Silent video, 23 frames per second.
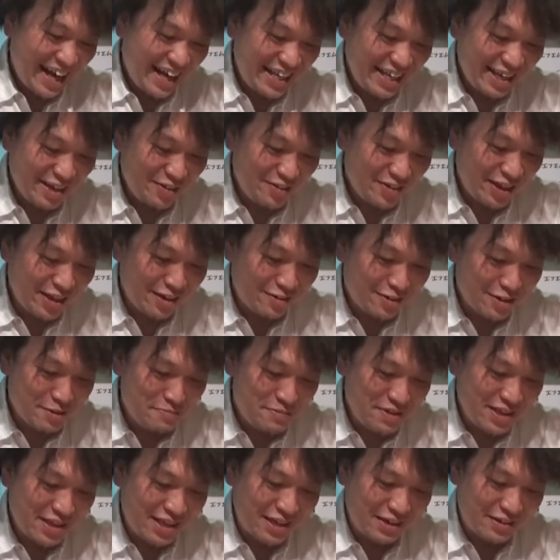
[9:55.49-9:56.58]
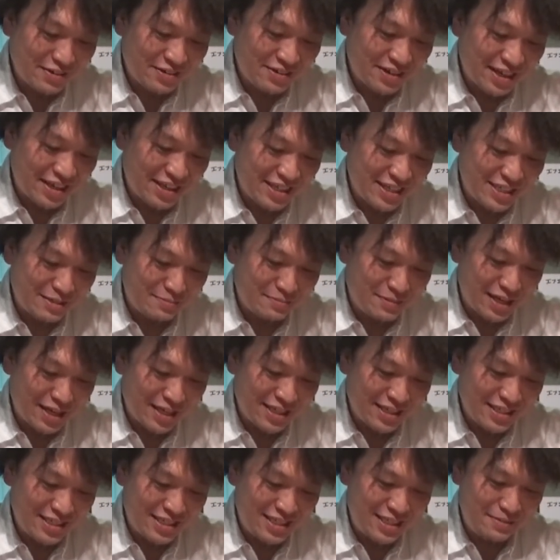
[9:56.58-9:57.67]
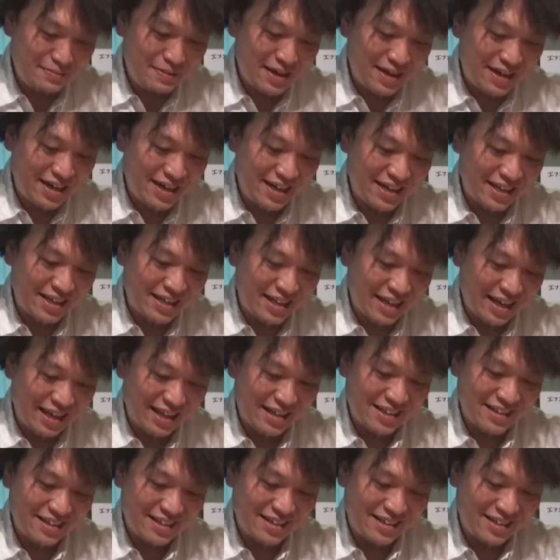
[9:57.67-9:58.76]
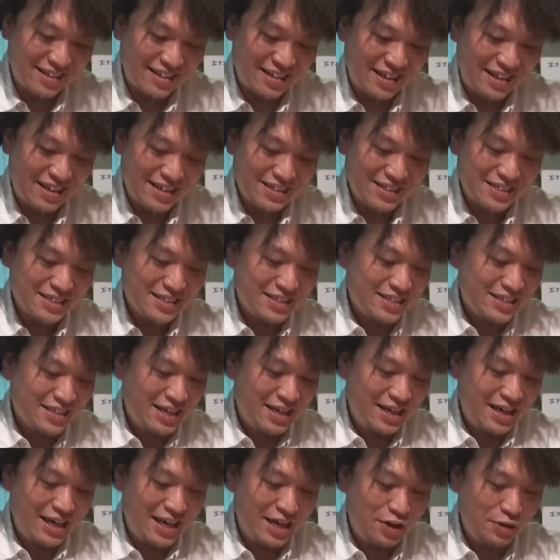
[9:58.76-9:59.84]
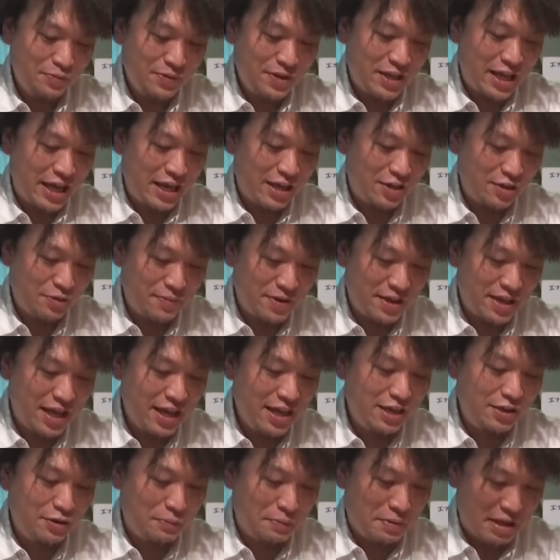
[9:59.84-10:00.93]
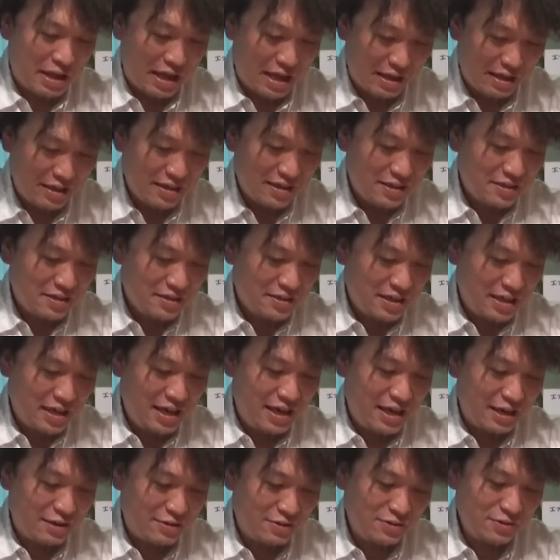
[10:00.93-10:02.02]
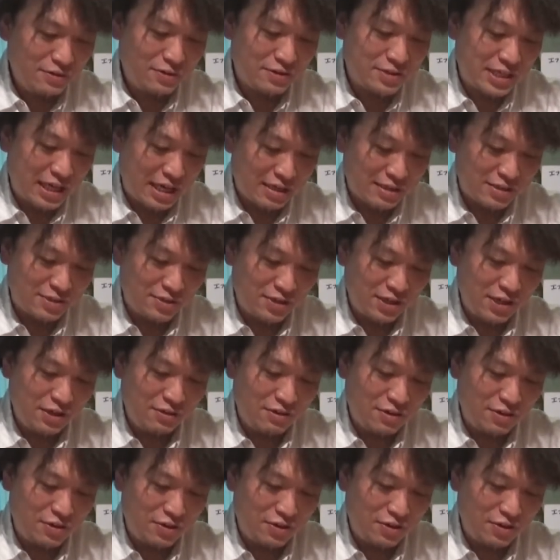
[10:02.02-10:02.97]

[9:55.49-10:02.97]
相手の女の子にビンタを食らってしまいしばかれて、えー、読めない読めない読めない、えー、くんごさんそれでは